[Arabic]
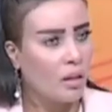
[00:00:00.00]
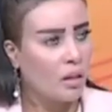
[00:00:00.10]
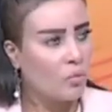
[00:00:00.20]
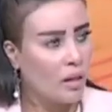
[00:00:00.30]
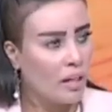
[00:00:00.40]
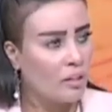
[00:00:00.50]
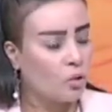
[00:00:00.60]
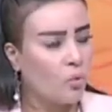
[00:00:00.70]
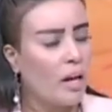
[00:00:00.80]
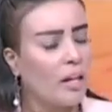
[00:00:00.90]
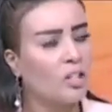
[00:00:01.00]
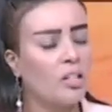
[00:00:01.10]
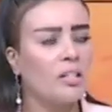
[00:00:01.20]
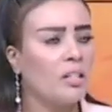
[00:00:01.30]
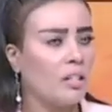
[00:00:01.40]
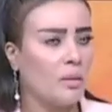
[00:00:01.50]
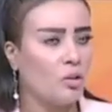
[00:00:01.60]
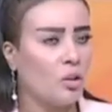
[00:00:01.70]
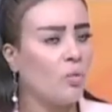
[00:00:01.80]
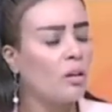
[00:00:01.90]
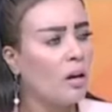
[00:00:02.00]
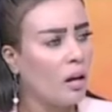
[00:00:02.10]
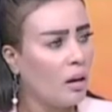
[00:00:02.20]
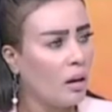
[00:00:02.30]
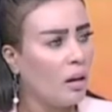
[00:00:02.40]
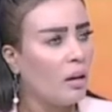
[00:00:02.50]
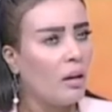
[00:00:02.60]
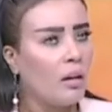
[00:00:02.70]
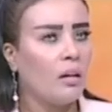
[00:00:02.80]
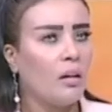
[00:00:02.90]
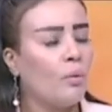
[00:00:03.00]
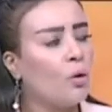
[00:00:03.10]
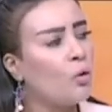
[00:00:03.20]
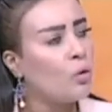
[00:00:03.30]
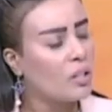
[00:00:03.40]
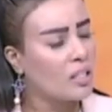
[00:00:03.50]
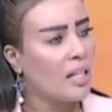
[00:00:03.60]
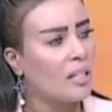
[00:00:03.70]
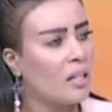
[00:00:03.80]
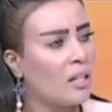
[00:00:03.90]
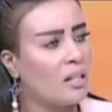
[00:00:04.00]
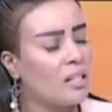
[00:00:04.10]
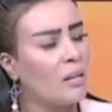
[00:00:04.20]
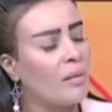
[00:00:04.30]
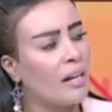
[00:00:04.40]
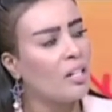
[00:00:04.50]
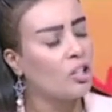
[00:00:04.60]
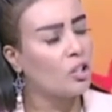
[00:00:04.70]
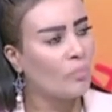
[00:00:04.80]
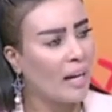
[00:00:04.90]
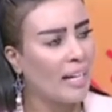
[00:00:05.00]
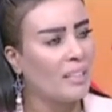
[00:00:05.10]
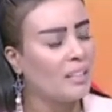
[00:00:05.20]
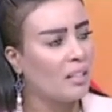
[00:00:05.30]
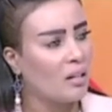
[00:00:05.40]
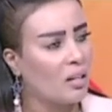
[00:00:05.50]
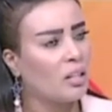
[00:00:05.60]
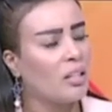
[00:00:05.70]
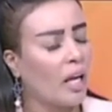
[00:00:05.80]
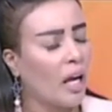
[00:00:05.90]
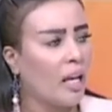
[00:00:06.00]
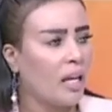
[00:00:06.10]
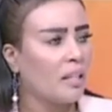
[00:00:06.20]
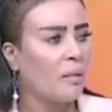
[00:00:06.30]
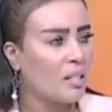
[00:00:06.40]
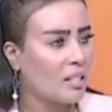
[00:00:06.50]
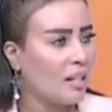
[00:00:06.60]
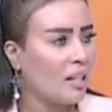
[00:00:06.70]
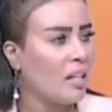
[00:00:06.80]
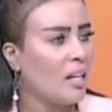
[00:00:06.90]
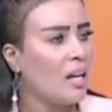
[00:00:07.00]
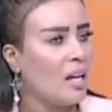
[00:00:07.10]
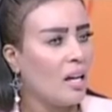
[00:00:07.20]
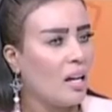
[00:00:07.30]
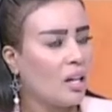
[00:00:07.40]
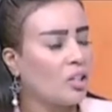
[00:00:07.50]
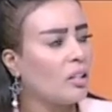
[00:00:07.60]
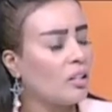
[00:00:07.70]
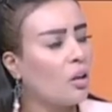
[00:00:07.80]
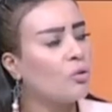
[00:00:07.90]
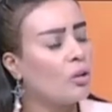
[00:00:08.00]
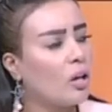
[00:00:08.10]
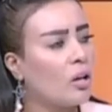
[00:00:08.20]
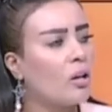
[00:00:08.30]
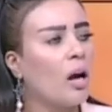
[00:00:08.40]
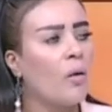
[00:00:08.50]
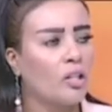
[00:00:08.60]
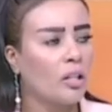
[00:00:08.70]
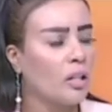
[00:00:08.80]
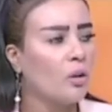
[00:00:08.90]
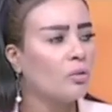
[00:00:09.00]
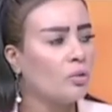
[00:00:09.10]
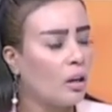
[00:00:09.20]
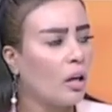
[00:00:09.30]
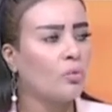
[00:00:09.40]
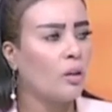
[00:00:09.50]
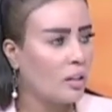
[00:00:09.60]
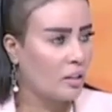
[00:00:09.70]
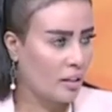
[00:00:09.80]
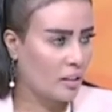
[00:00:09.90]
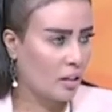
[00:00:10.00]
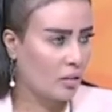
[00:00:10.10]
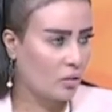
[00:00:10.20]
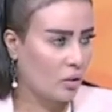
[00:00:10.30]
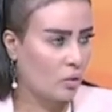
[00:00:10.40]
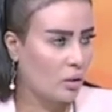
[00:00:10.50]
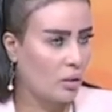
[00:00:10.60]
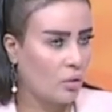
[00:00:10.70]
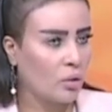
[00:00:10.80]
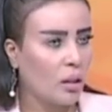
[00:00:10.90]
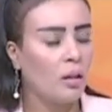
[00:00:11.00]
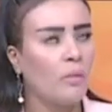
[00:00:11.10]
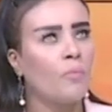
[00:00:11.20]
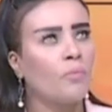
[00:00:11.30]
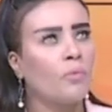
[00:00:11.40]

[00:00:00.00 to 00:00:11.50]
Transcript: آه، واهدي شويه علشان الدنيا تمشي والراجل آه، بقول له استنى لسه ما جاش ميعاد الرد اللي انت مستنيه عشان تاخد القرار او عشان تاخد الخطوه اللي انت عايز تاخدها اوكي